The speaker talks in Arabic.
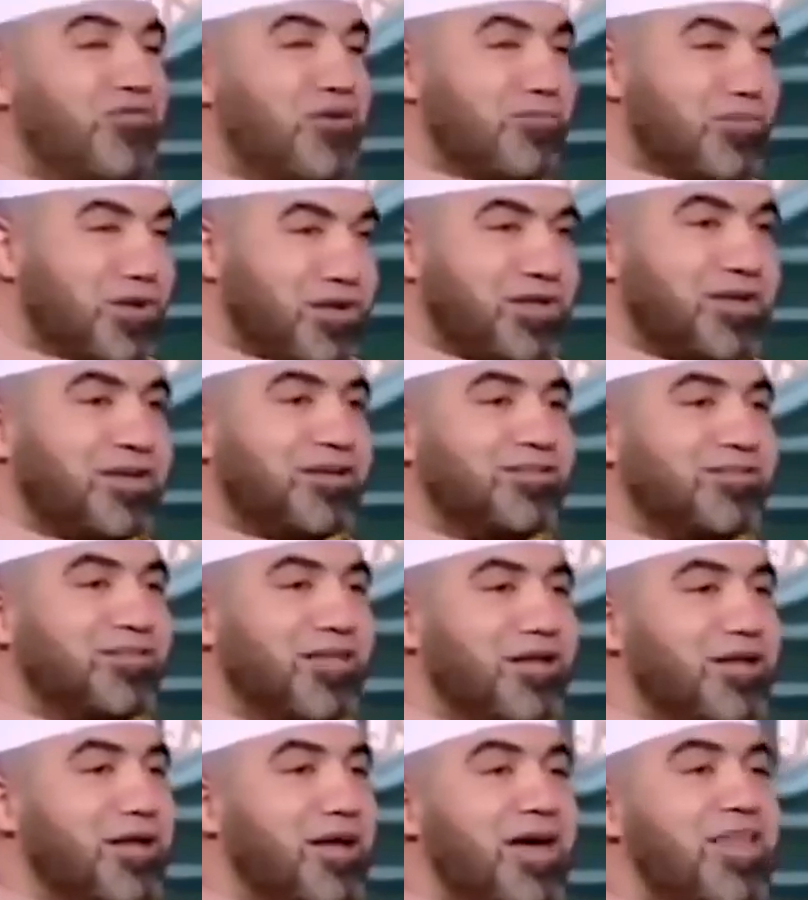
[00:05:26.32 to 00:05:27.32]
آه. في الميه
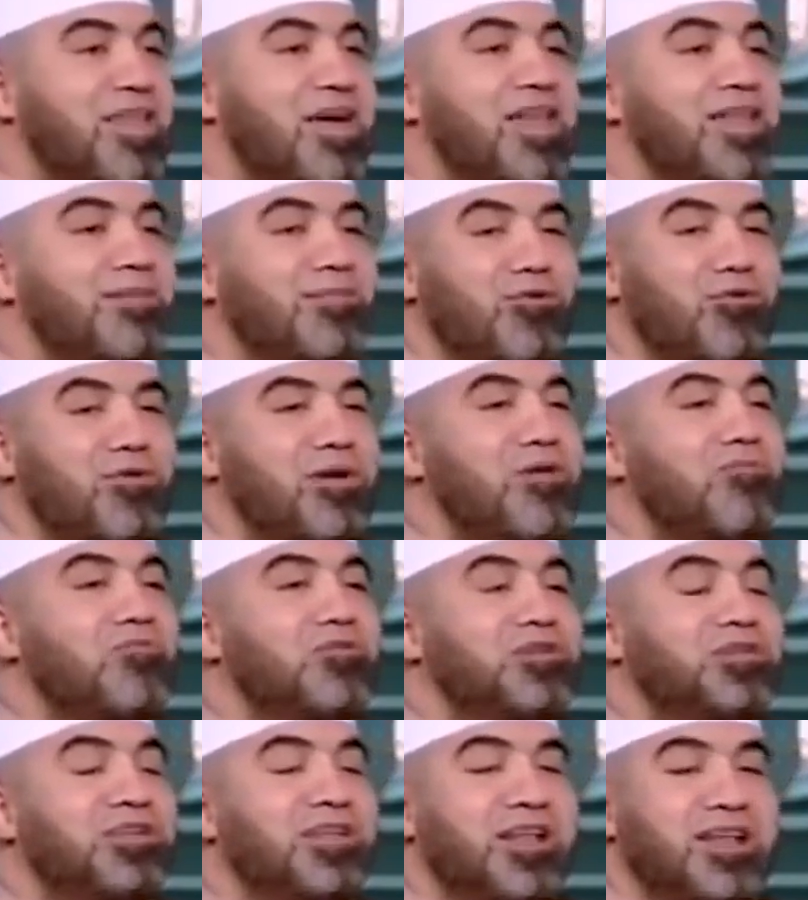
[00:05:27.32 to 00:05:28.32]
آه. انا انا انا بقول
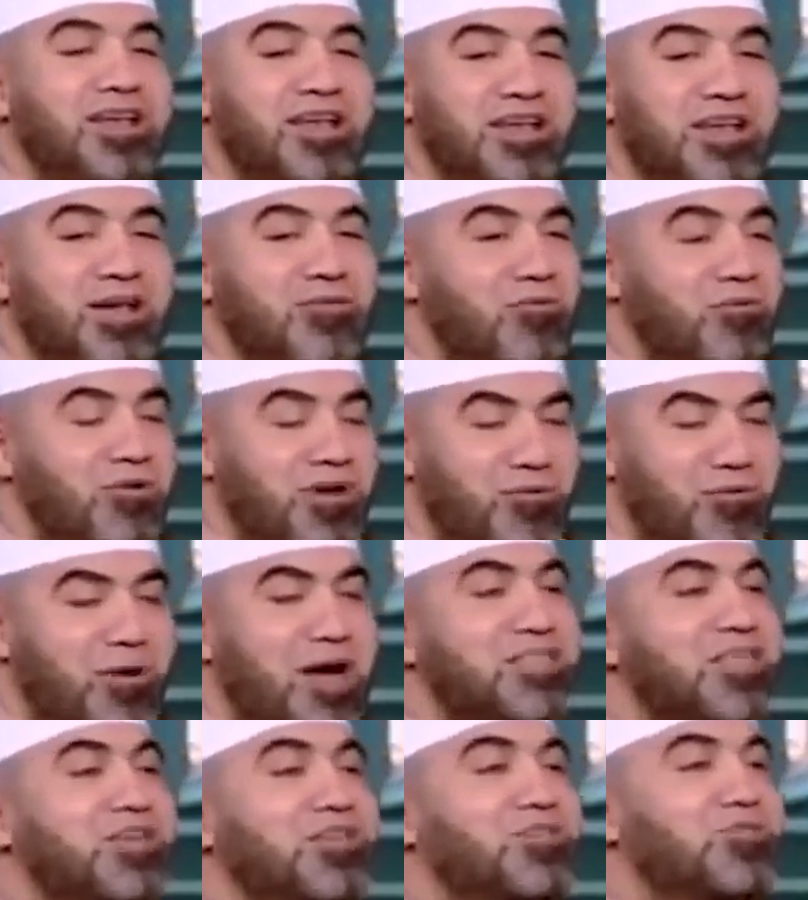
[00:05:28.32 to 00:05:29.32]
لو لو لو
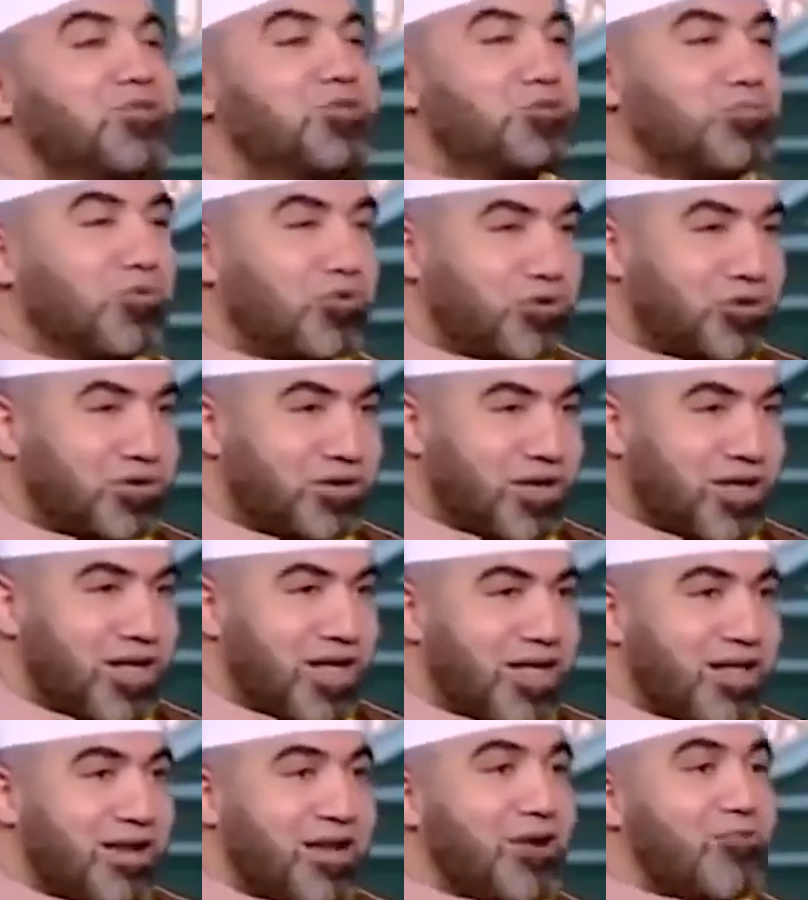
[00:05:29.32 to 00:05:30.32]
قدرت تصبر آه.